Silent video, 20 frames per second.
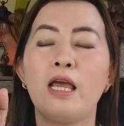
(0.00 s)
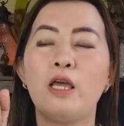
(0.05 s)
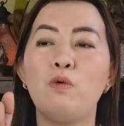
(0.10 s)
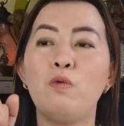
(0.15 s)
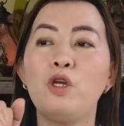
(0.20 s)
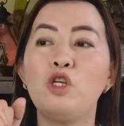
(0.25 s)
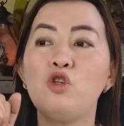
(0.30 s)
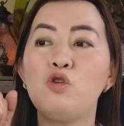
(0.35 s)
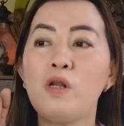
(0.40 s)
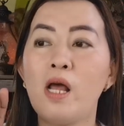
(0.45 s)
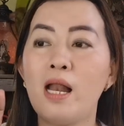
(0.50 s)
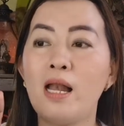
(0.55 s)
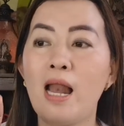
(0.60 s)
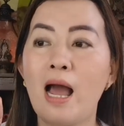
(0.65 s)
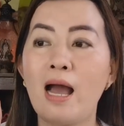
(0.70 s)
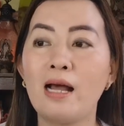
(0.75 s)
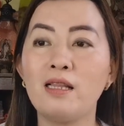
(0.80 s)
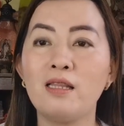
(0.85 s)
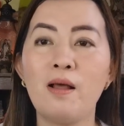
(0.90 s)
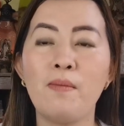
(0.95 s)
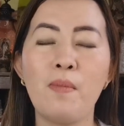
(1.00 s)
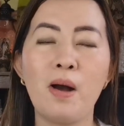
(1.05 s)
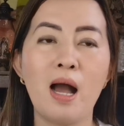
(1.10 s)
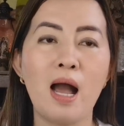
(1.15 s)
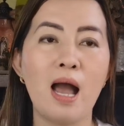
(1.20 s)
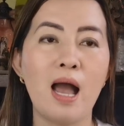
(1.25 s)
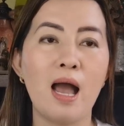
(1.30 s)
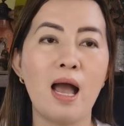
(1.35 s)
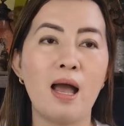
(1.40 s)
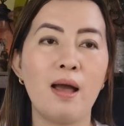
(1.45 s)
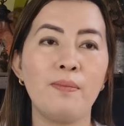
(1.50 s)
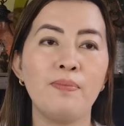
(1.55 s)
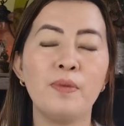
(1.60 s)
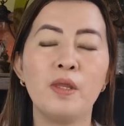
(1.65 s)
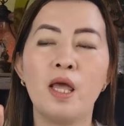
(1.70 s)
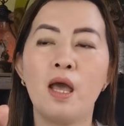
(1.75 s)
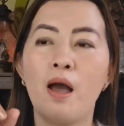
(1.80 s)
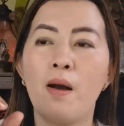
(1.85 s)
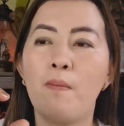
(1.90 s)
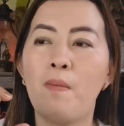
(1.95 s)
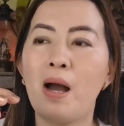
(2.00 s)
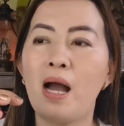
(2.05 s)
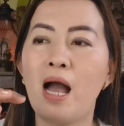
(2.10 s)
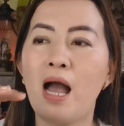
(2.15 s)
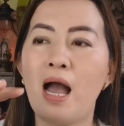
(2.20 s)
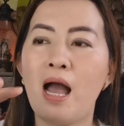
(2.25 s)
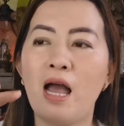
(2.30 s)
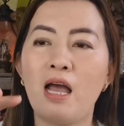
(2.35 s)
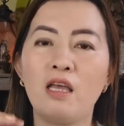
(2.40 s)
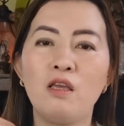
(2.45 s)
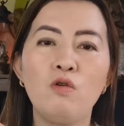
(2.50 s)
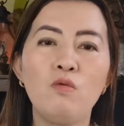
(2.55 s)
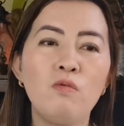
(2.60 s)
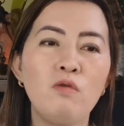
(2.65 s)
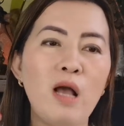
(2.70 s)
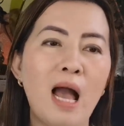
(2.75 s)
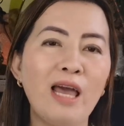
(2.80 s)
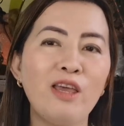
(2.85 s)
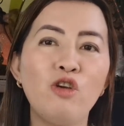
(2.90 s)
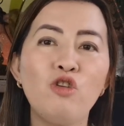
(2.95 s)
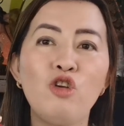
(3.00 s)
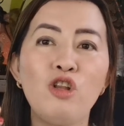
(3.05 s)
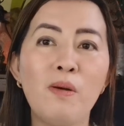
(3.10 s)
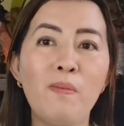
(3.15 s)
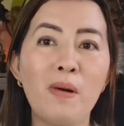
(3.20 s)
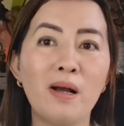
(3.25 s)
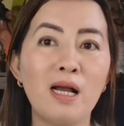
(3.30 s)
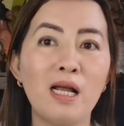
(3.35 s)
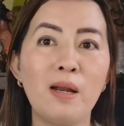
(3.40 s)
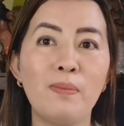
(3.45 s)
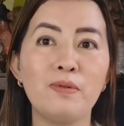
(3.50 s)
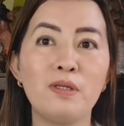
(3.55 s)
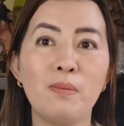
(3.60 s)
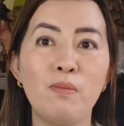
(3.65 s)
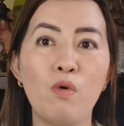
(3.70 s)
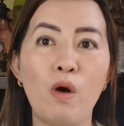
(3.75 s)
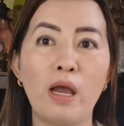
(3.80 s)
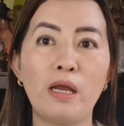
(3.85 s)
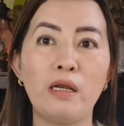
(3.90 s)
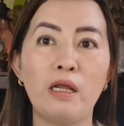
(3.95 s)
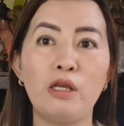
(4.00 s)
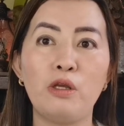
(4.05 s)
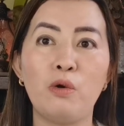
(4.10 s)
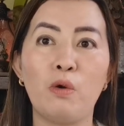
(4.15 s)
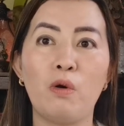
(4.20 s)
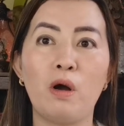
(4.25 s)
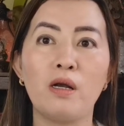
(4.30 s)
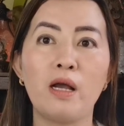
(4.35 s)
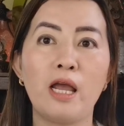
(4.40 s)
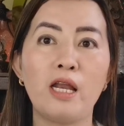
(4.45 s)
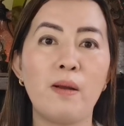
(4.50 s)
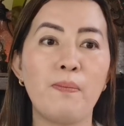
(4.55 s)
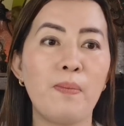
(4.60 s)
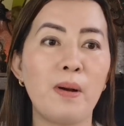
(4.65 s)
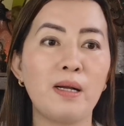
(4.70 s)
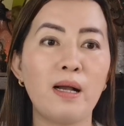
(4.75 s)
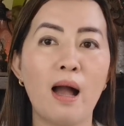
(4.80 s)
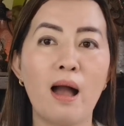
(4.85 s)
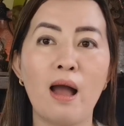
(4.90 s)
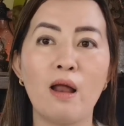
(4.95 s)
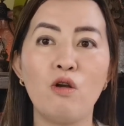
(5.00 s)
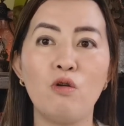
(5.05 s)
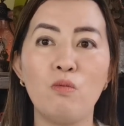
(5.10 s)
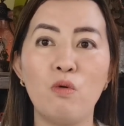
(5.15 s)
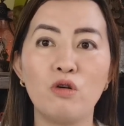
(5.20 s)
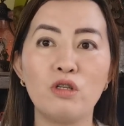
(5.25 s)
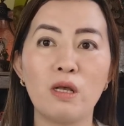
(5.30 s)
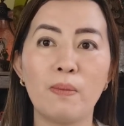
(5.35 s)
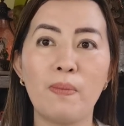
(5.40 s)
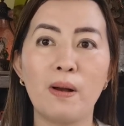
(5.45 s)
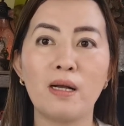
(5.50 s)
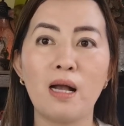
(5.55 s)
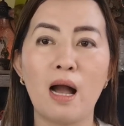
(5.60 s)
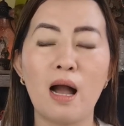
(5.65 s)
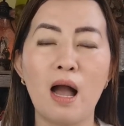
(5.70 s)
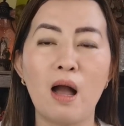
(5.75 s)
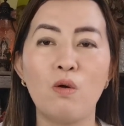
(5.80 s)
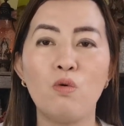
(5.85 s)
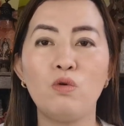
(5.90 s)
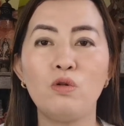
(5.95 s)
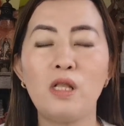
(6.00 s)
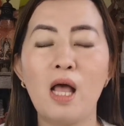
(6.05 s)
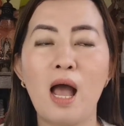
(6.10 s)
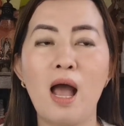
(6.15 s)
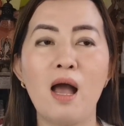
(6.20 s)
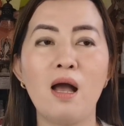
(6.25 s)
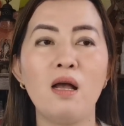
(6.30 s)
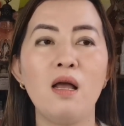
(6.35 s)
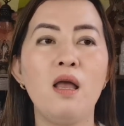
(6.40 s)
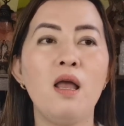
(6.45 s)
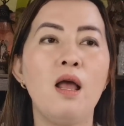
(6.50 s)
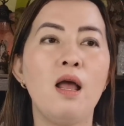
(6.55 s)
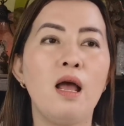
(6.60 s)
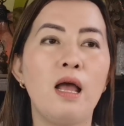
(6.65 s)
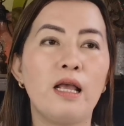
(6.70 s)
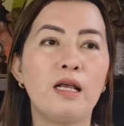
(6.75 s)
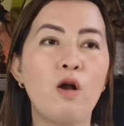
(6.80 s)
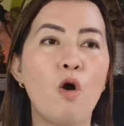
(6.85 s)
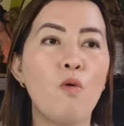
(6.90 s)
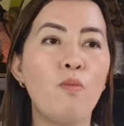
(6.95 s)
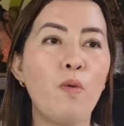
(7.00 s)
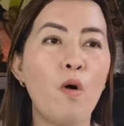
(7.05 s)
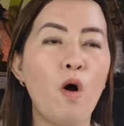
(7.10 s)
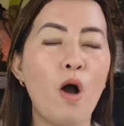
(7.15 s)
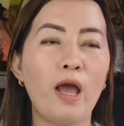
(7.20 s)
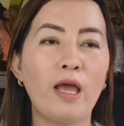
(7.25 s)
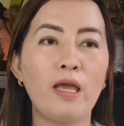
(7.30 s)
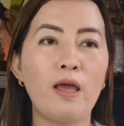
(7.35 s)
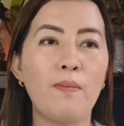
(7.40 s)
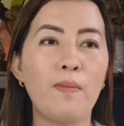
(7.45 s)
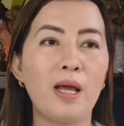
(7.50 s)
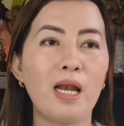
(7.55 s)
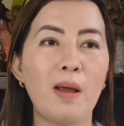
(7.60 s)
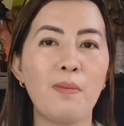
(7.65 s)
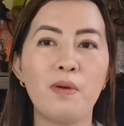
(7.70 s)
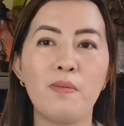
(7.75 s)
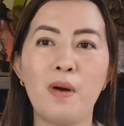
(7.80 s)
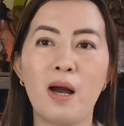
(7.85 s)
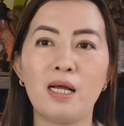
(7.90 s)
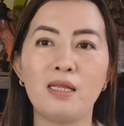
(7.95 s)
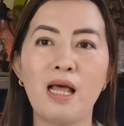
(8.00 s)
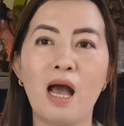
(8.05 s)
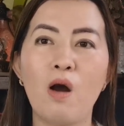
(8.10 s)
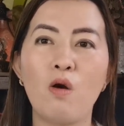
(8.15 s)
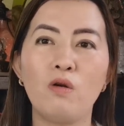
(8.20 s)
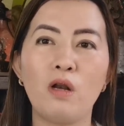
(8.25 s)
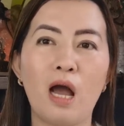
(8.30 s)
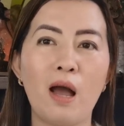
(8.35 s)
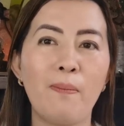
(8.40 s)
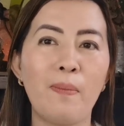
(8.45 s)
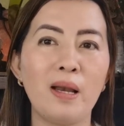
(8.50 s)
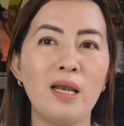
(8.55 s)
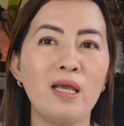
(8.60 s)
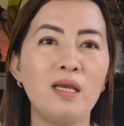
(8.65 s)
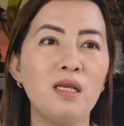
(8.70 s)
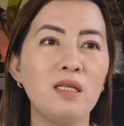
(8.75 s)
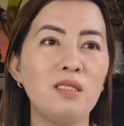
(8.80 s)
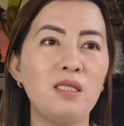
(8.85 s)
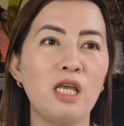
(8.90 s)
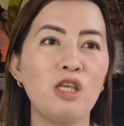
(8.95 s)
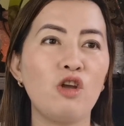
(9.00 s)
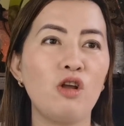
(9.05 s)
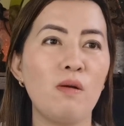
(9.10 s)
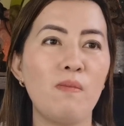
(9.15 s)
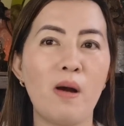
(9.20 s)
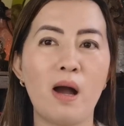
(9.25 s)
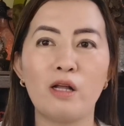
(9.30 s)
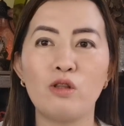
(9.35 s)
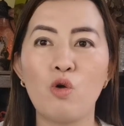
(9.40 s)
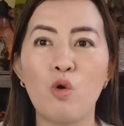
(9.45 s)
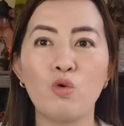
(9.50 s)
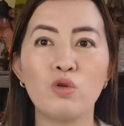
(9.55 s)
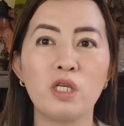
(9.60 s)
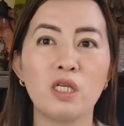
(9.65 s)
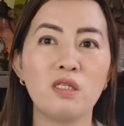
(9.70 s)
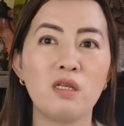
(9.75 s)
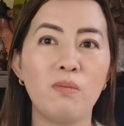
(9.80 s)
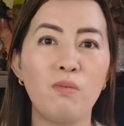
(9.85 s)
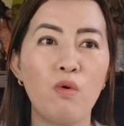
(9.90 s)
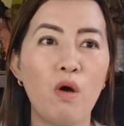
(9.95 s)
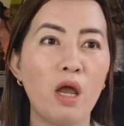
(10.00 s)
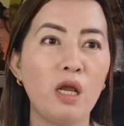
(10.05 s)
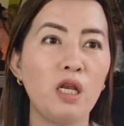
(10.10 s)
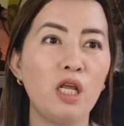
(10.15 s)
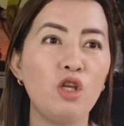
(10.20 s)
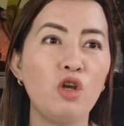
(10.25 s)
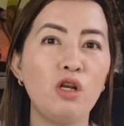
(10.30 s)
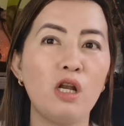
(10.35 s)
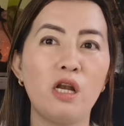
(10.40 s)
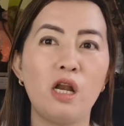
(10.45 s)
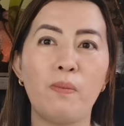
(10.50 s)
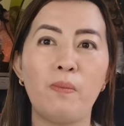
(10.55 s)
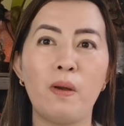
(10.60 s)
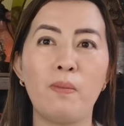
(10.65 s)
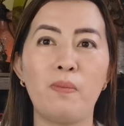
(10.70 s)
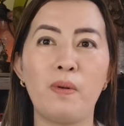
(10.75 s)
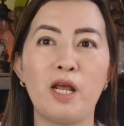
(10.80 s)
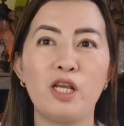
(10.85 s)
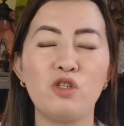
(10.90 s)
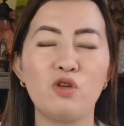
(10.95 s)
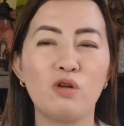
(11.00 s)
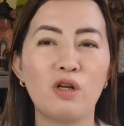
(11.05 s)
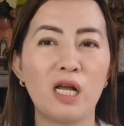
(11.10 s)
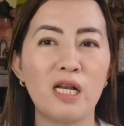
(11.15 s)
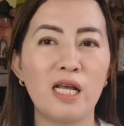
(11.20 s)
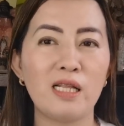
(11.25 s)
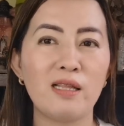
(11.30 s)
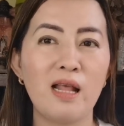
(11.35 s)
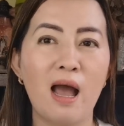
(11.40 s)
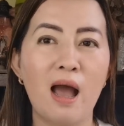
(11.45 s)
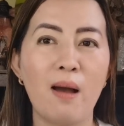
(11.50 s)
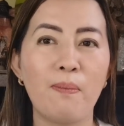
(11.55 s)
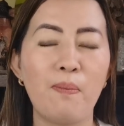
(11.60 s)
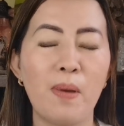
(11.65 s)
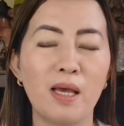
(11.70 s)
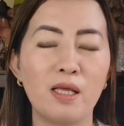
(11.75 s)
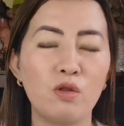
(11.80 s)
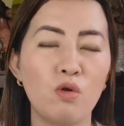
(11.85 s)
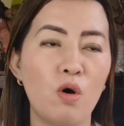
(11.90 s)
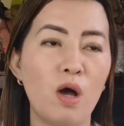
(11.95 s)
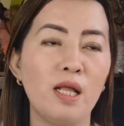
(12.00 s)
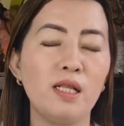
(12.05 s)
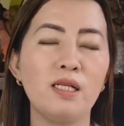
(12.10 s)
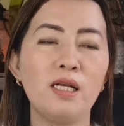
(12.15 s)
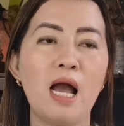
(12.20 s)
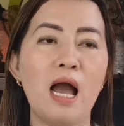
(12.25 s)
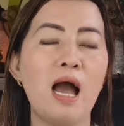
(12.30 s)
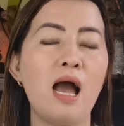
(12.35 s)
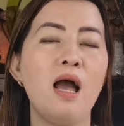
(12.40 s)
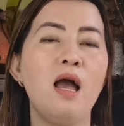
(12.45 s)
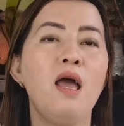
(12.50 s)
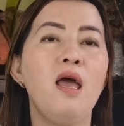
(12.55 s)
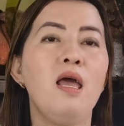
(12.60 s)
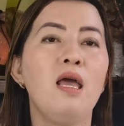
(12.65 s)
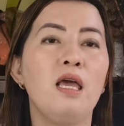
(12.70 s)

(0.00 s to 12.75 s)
I-wish na lahat ng mga mga yung ayaw nyo na maganap sa buhay ninyo, kagaya ng pagkakalubog sa pagkakautang, ikaw po ay marami mga tao nakapaligid sa inyo ng mga toxic sa buhay ninyo na nape-pressure ka na at naapektuhan ka.